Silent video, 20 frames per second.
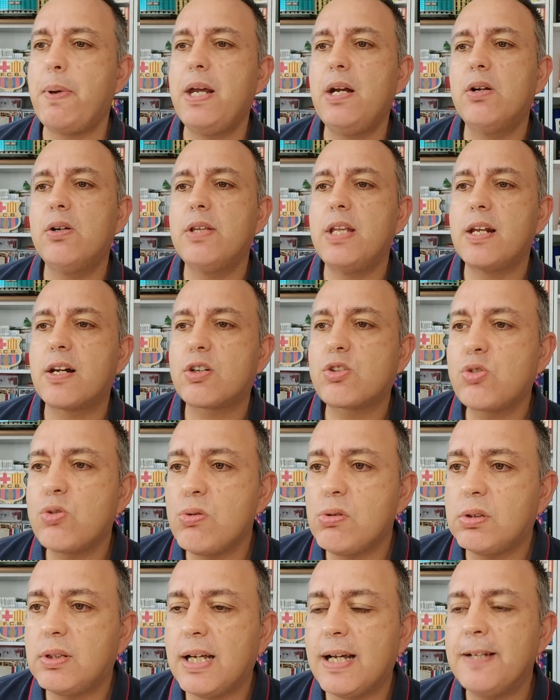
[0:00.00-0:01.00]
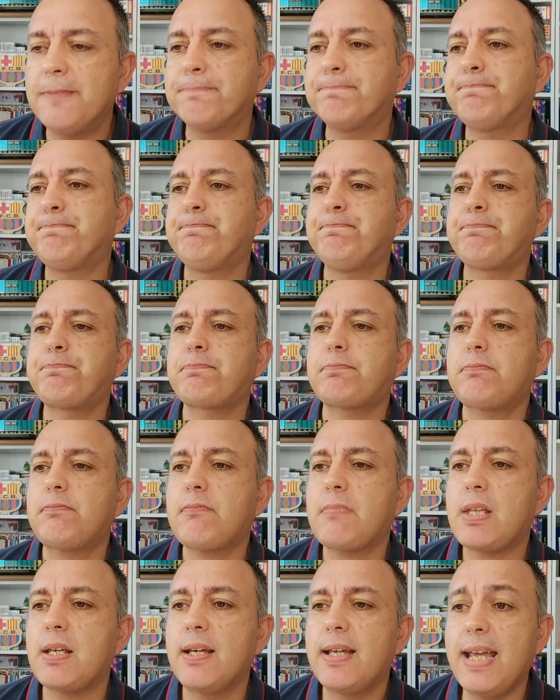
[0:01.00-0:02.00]
Pero resulta
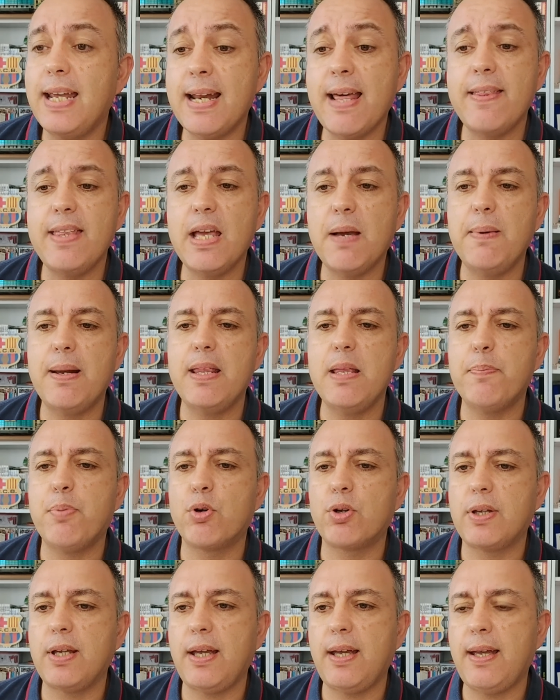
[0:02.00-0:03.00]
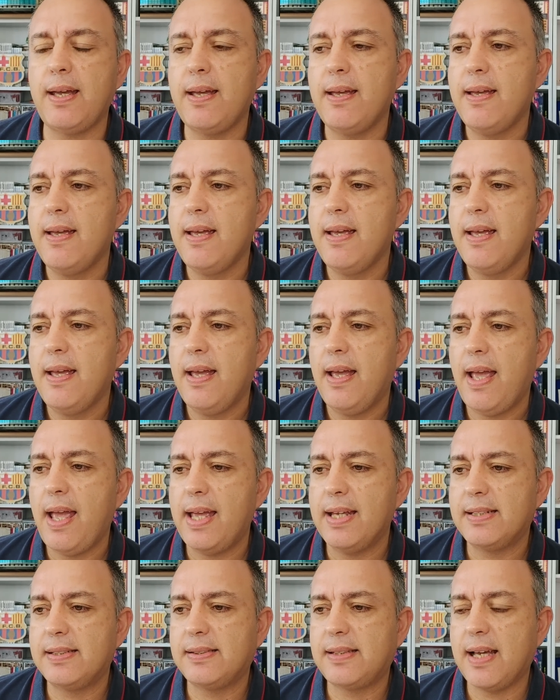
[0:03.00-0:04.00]
que nadie habla de por qué
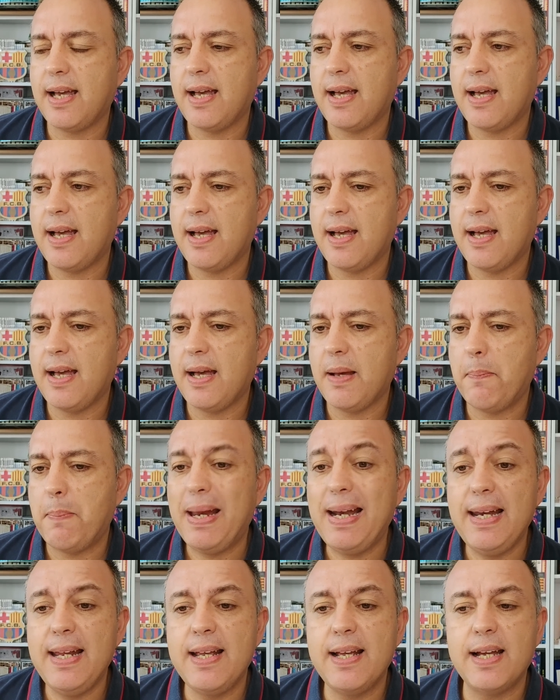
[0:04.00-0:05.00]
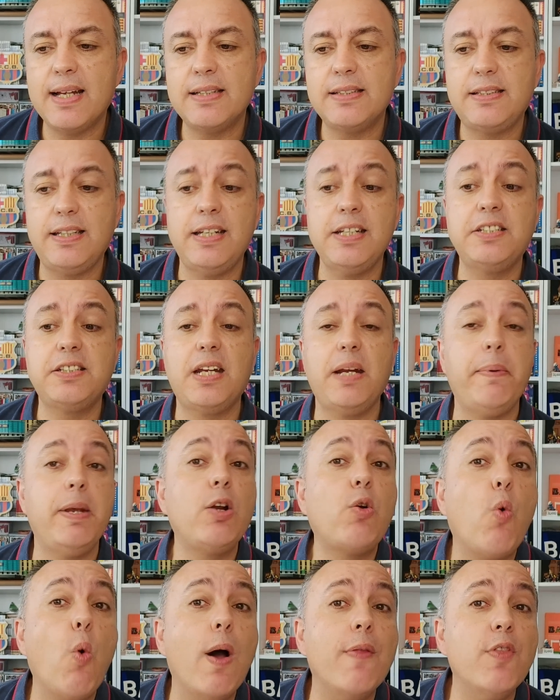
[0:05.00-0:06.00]
está Bellingham sin
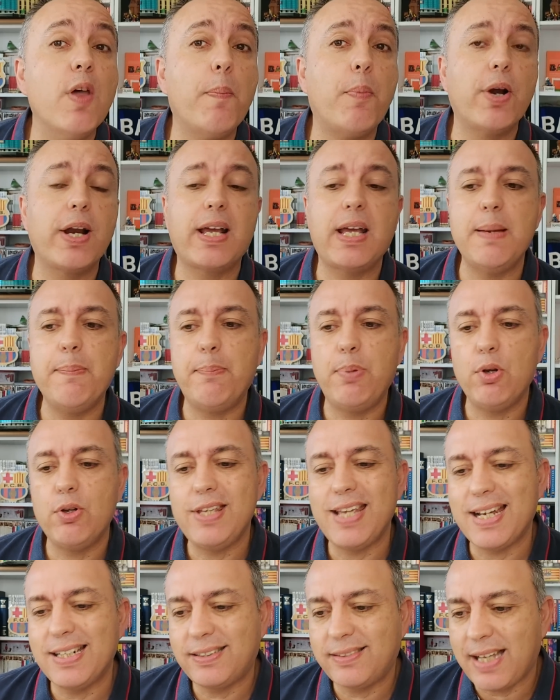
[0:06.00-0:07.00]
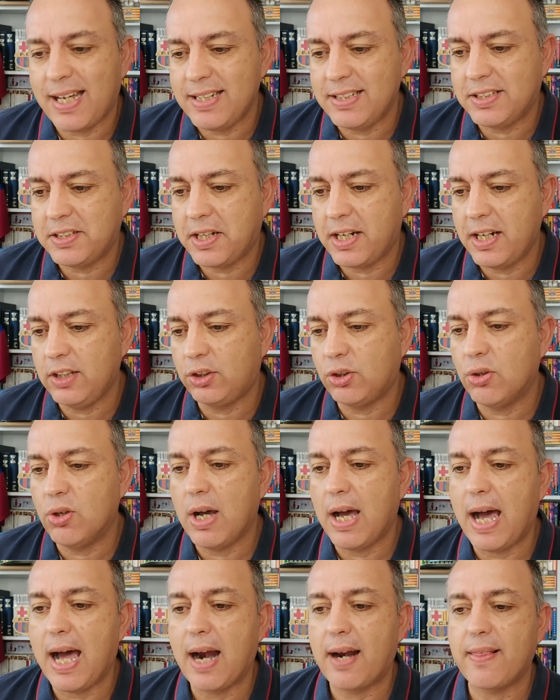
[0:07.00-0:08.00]
inscribir, cuando, por ejemplo, ya está
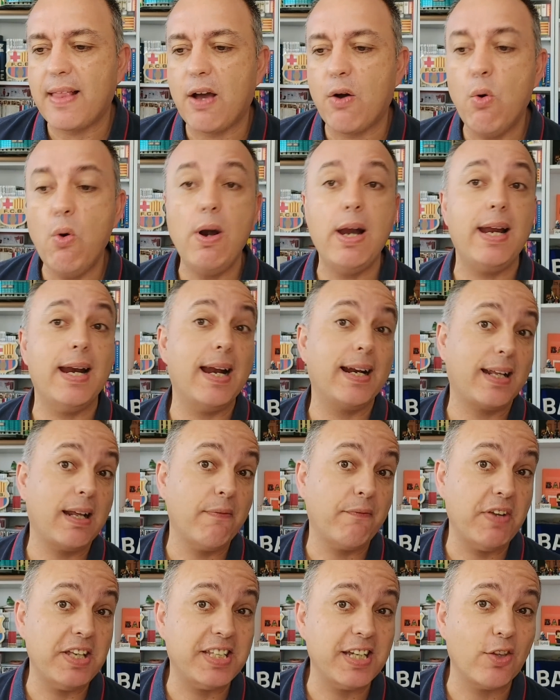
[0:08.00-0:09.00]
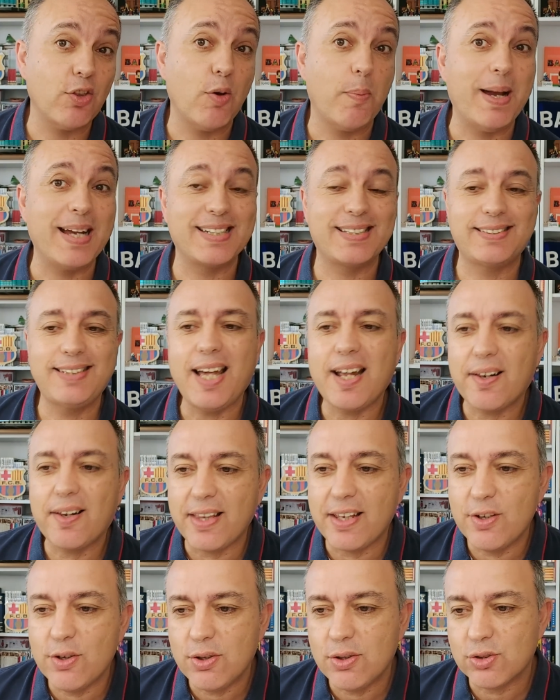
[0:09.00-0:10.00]
inscrito Arda Guller, al que han fichado más
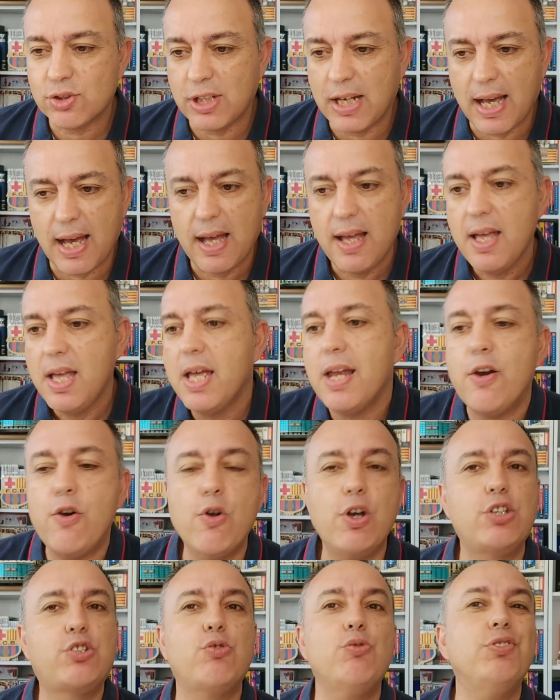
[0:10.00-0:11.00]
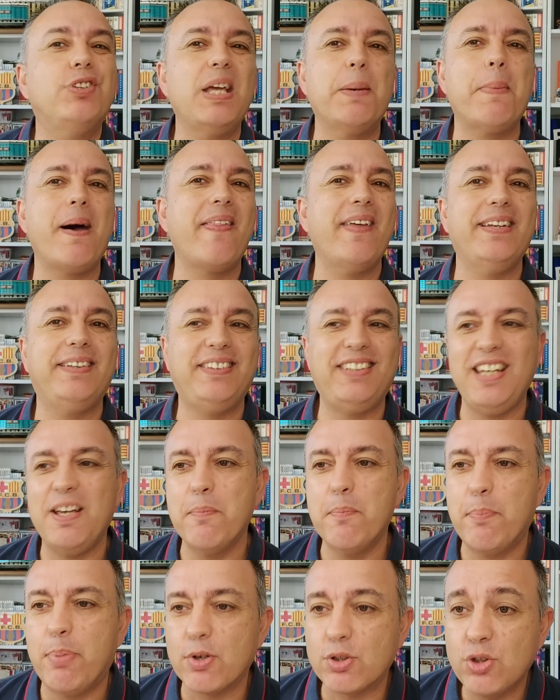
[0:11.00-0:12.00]
tarde, ¿no? O sea, no es un tema de
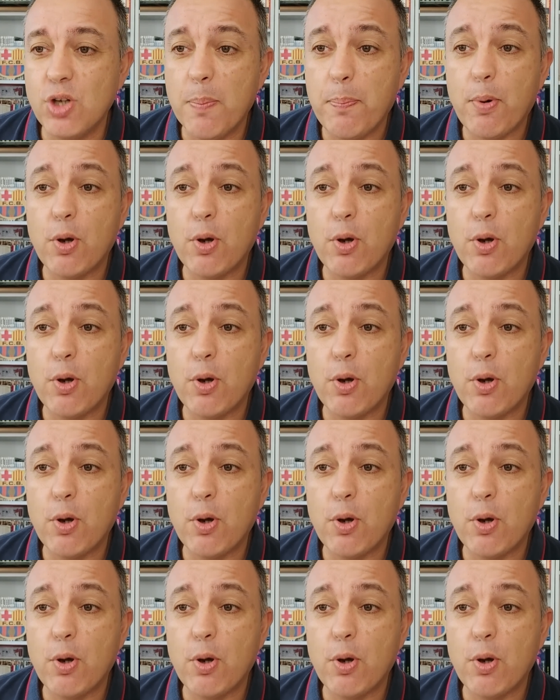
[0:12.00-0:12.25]
tiempos, ¿no?